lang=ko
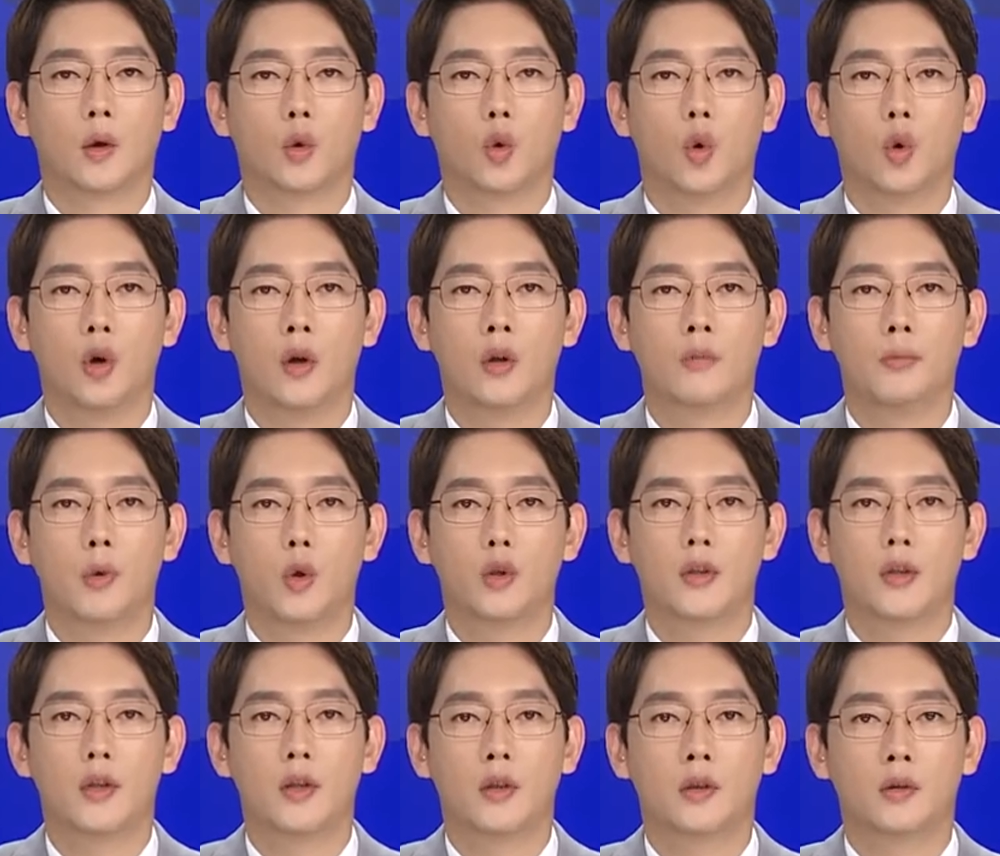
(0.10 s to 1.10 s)
공원,
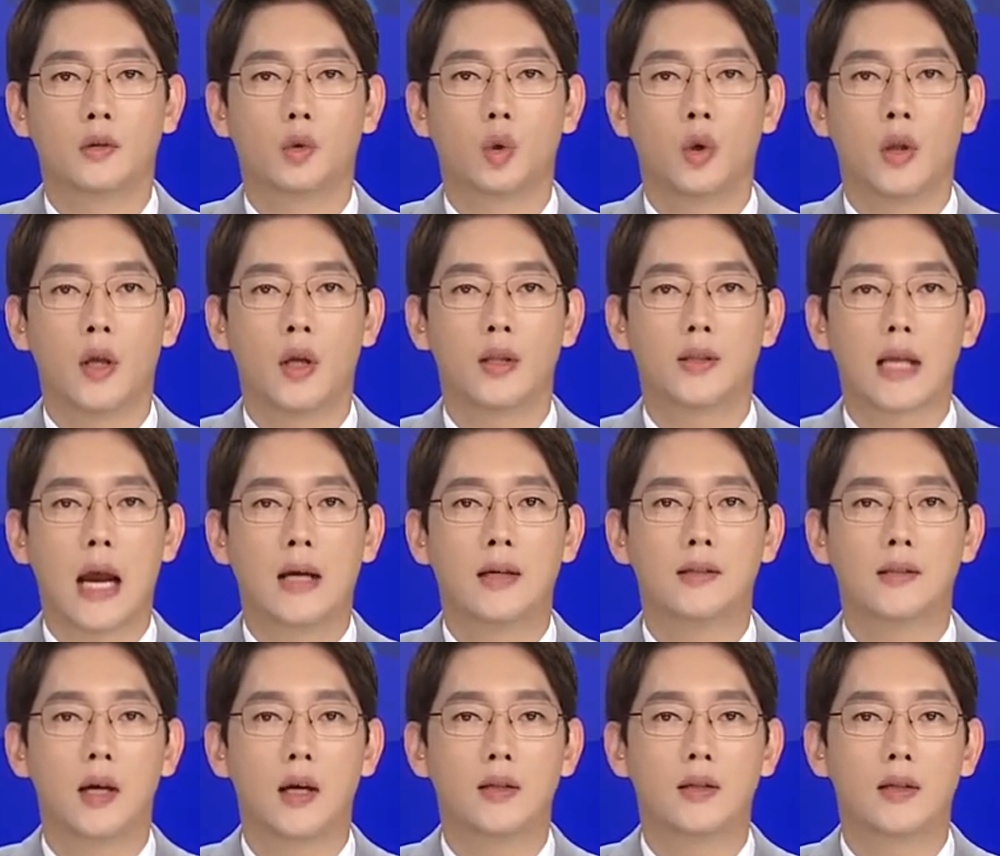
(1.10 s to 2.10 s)
묘지 등 도내
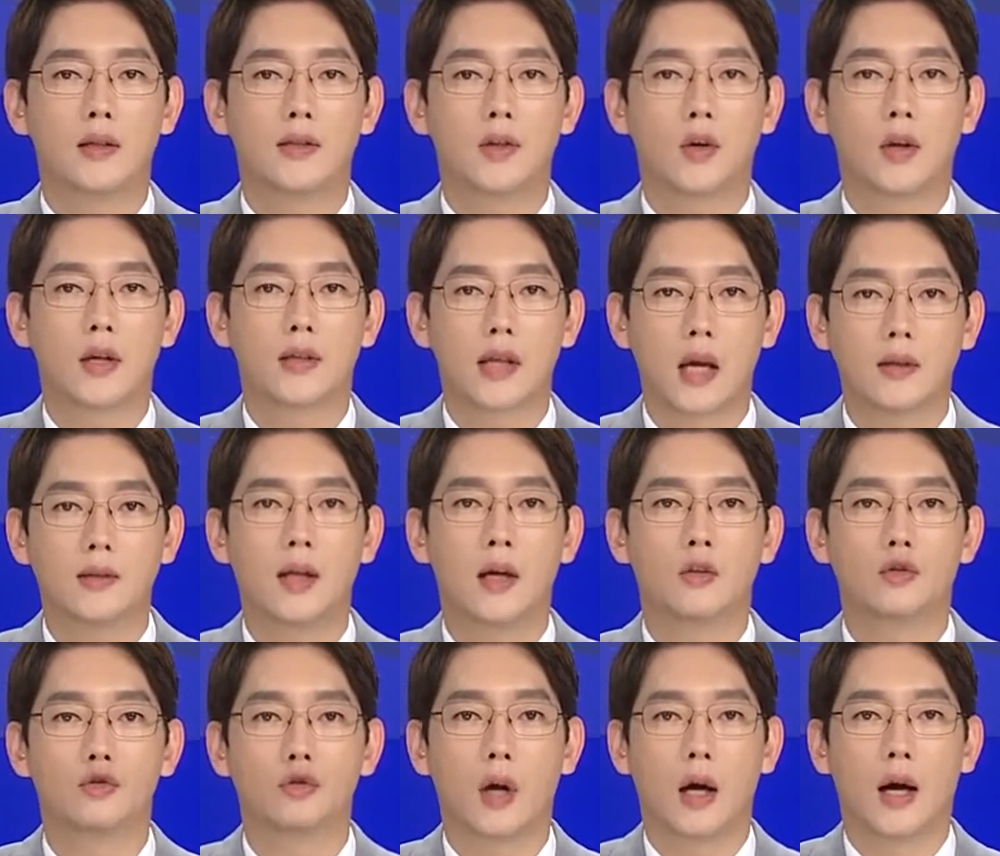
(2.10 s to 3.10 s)
장사시설의
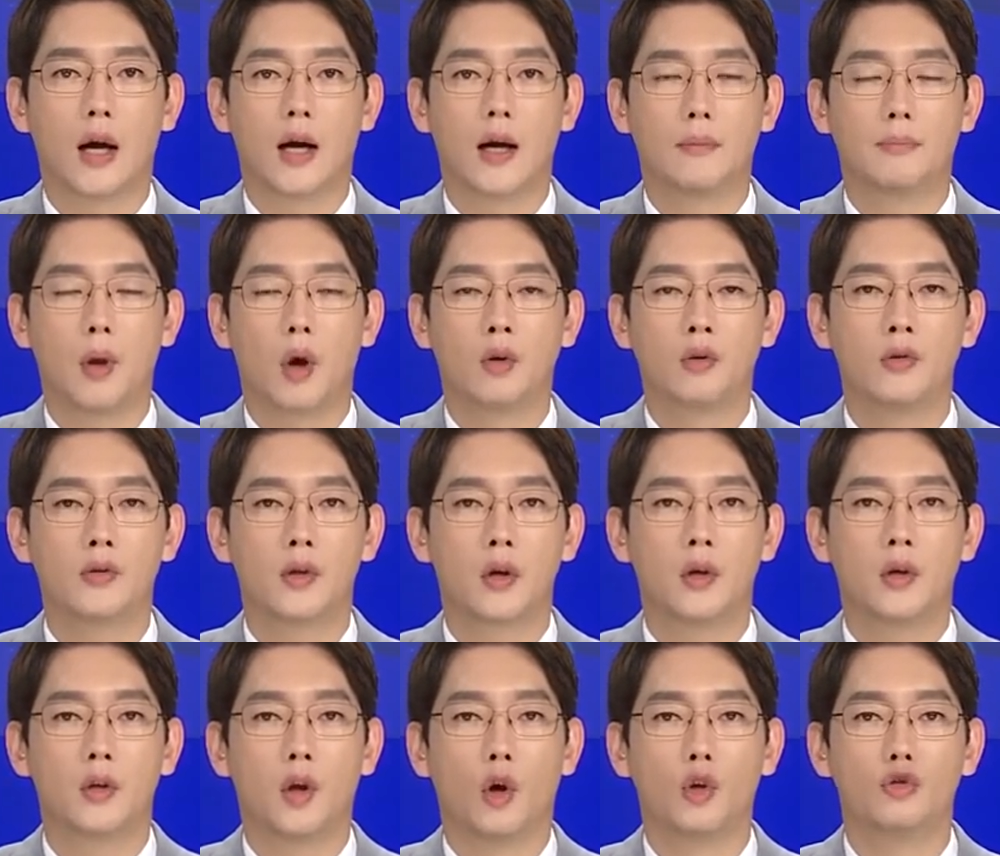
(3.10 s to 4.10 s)
상당수가
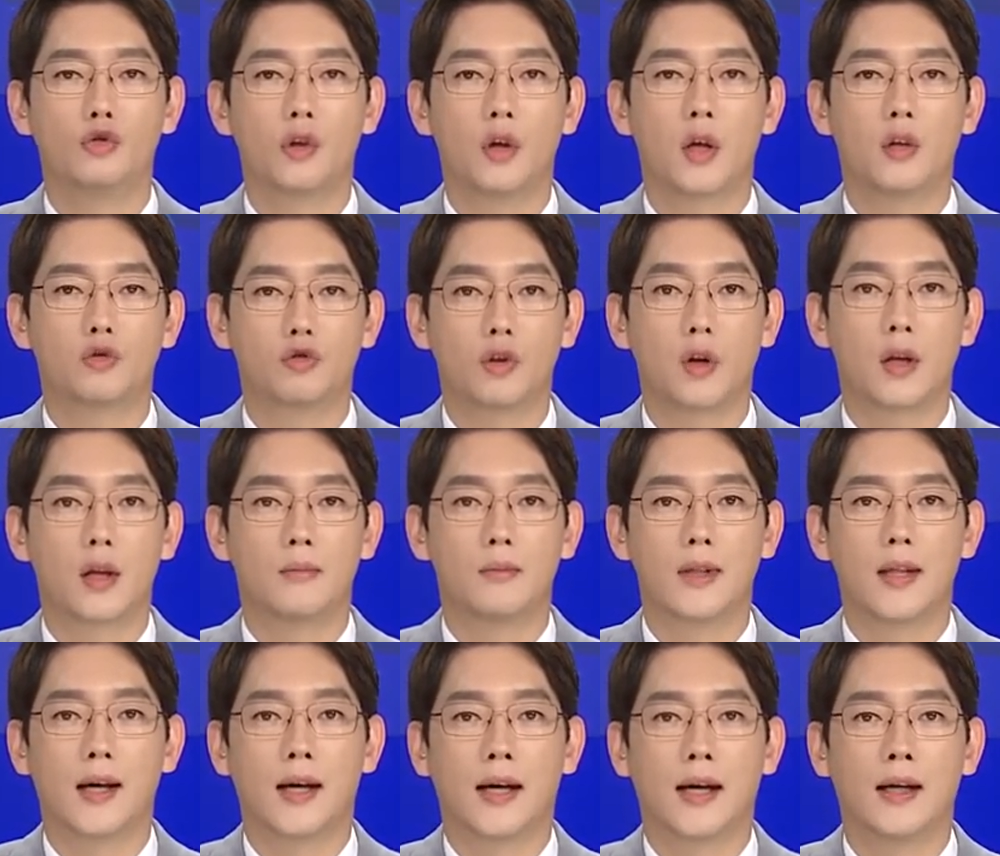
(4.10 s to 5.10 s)
명절 연휴에
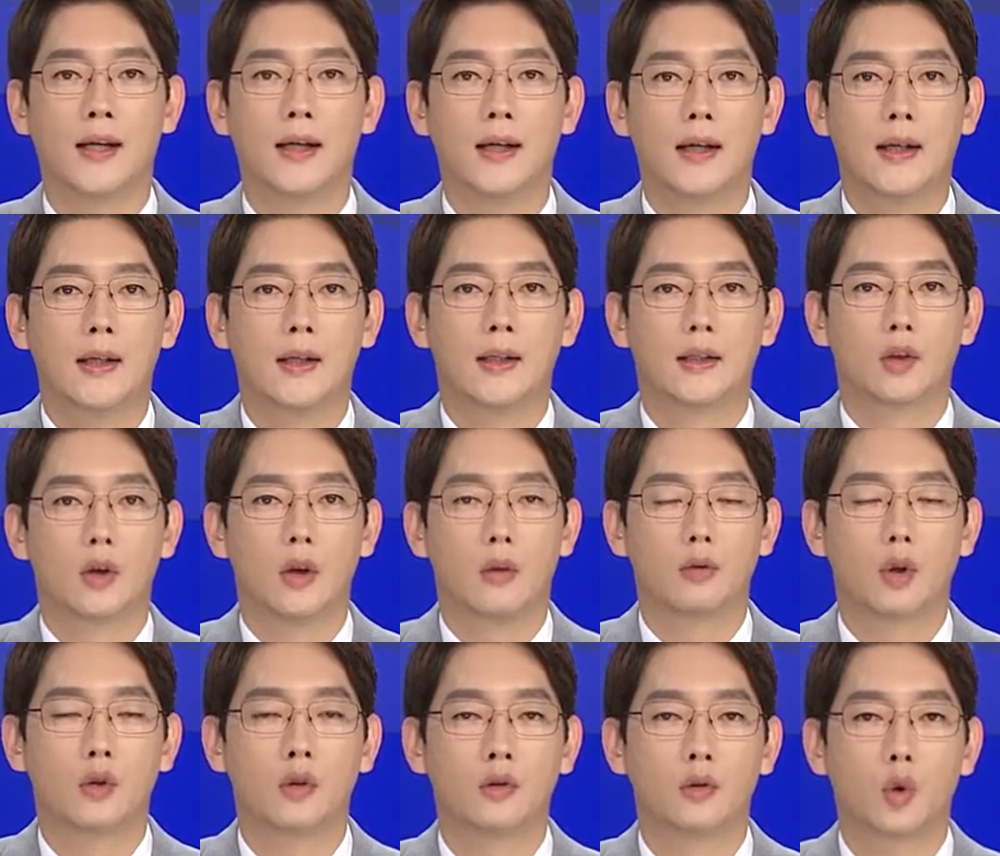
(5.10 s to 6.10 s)
휴관합니다.
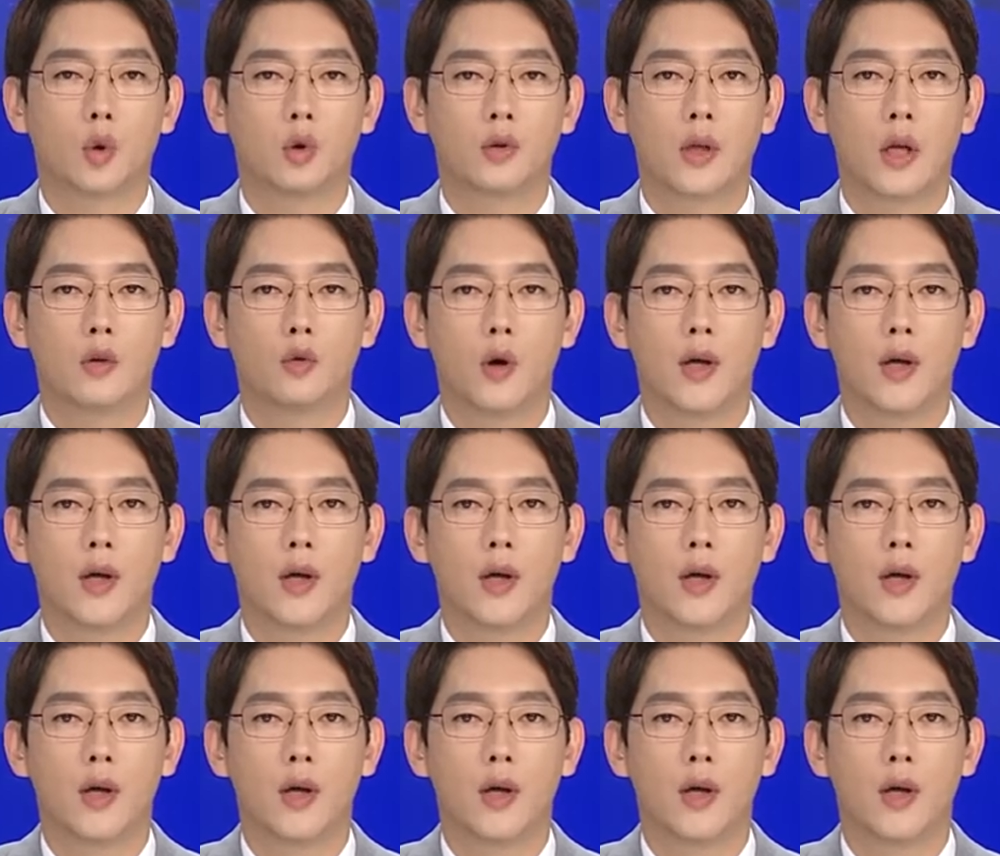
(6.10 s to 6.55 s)
전라북도는 코로나19